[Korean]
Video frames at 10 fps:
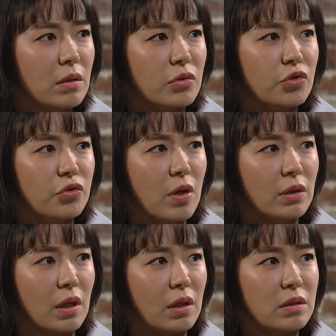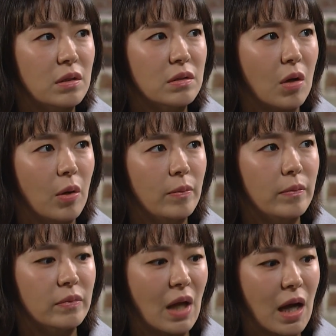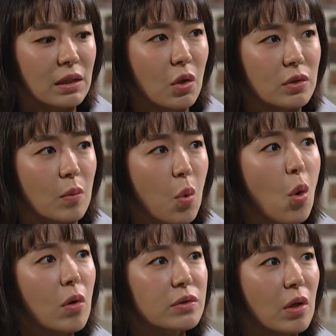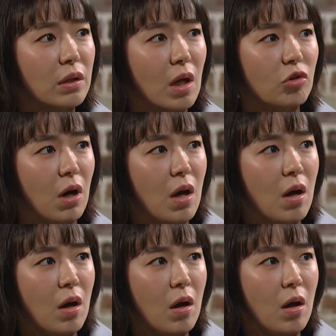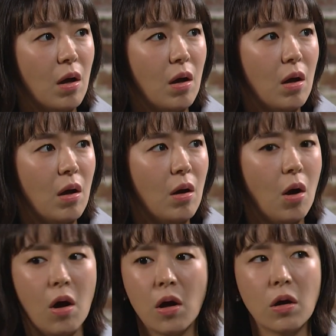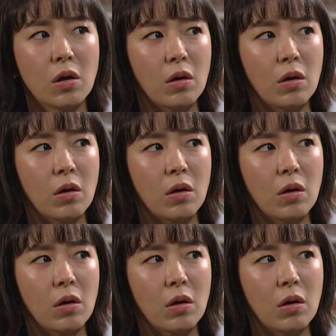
추하다 이진서. 나한테 와서 뭘 어쩌겠다고. 아.